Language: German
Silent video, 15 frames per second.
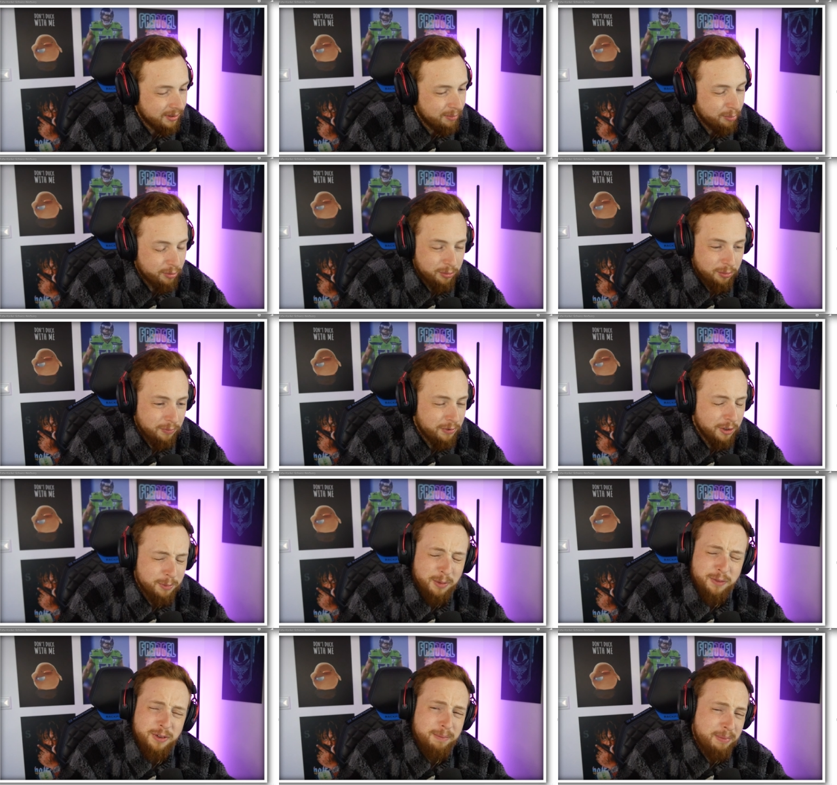Ich muss so
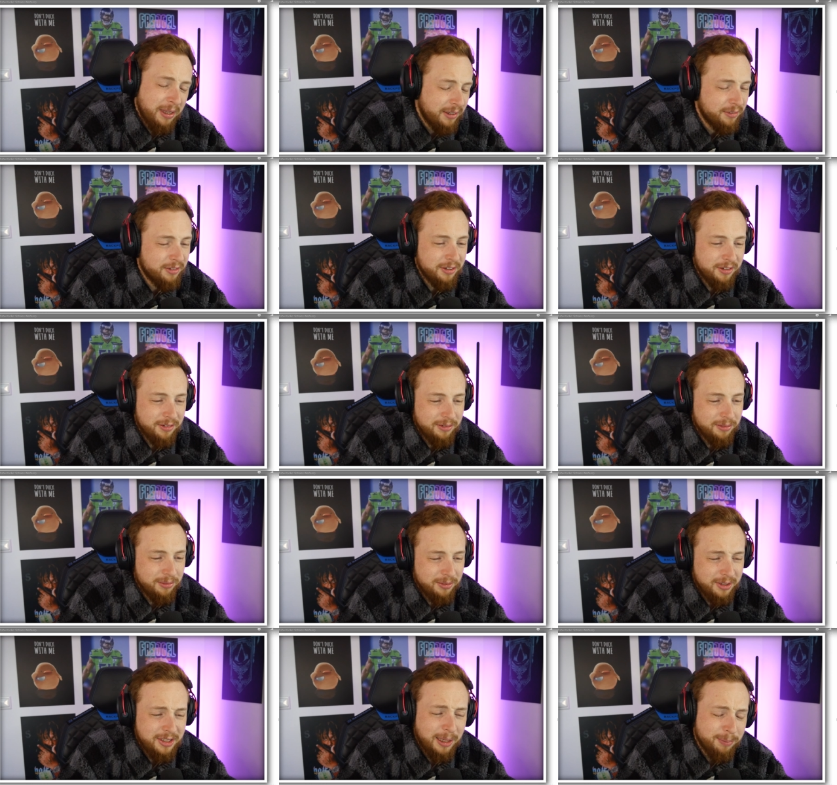unfassbar viel pixeln.
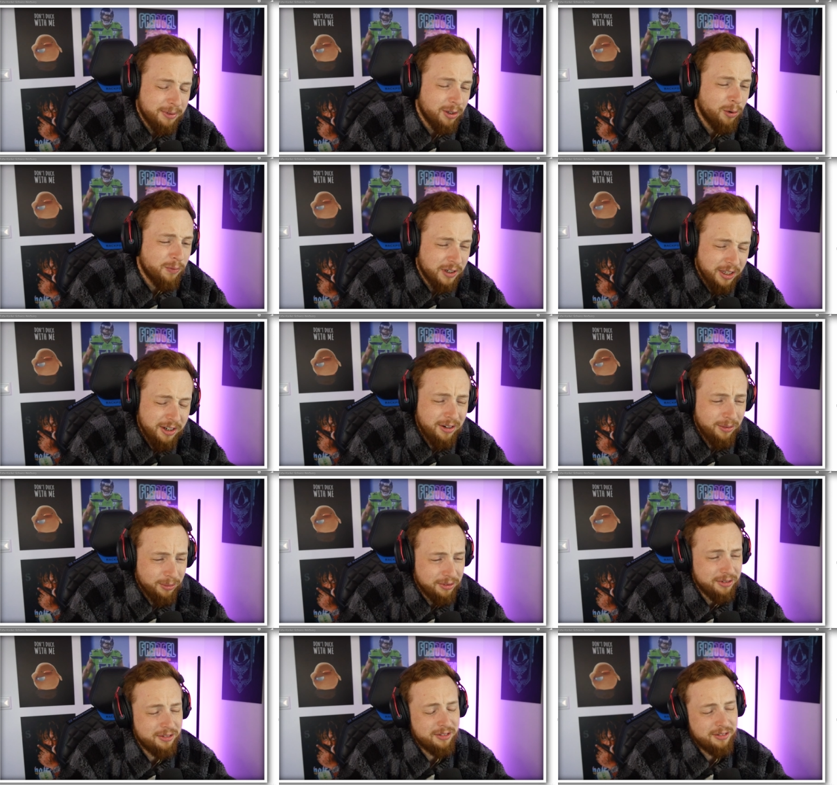Ich hab darauf keine
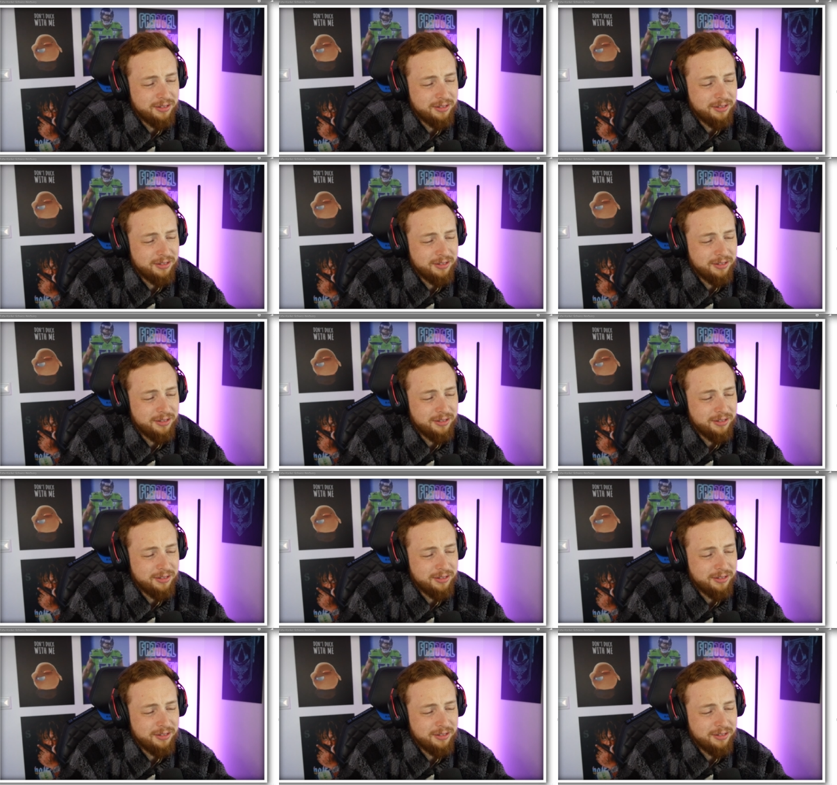Lust.